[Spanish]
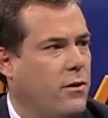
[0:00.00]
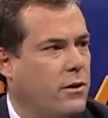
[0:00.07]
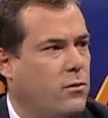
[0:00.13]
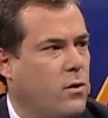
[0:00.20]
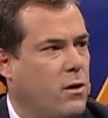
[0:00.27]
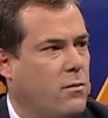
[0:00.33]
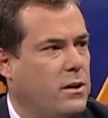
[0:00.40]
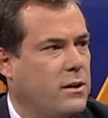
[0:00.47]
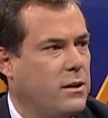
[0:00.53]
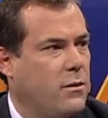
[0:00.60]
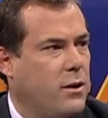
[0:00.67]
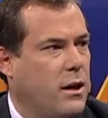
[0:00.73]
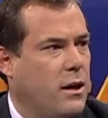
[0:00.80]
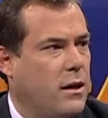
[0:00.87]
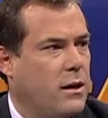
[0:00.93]
eventualmente
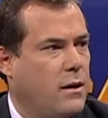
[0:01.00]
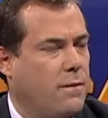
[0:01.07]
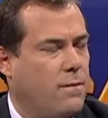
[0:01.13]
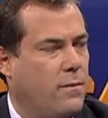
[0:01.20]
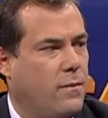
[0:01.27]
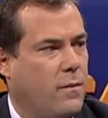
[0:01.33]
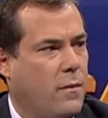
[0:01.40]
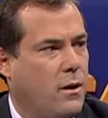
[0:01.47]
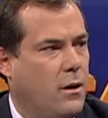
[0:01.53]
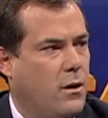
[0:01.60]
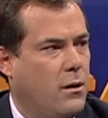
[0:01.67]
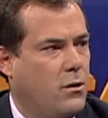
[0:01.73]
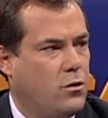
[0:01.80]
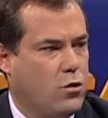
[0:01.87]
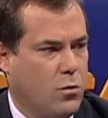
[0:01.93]
va a
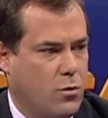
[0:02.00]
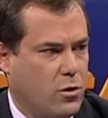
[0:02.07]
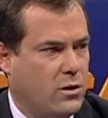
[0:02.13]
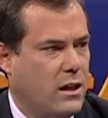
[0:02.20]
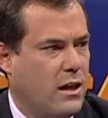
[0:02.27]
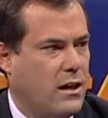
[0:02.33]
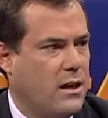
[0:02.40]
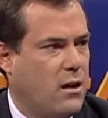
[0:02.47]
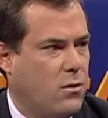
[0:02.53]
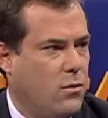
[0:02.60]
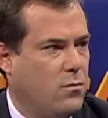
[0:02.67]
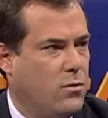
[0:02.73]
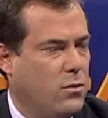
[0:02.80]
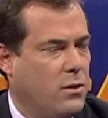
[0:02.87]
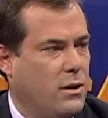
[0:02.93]
soportar el cloud
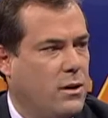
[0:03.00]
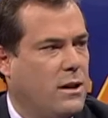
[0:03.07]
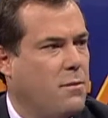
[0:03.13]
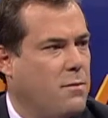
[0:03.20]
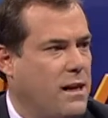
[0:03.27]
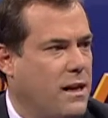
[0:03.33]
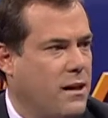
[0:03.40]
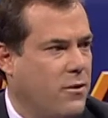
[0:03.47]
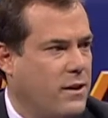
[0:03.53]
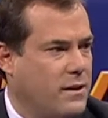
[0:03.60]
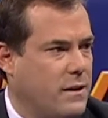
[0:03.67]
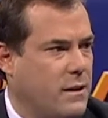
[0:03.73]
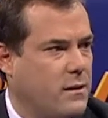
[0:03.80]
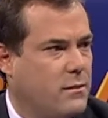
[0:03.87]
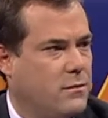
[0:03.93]
computing, qué marca va a
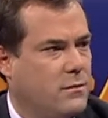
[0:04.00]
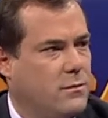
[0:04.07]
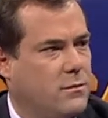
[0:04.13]
ser?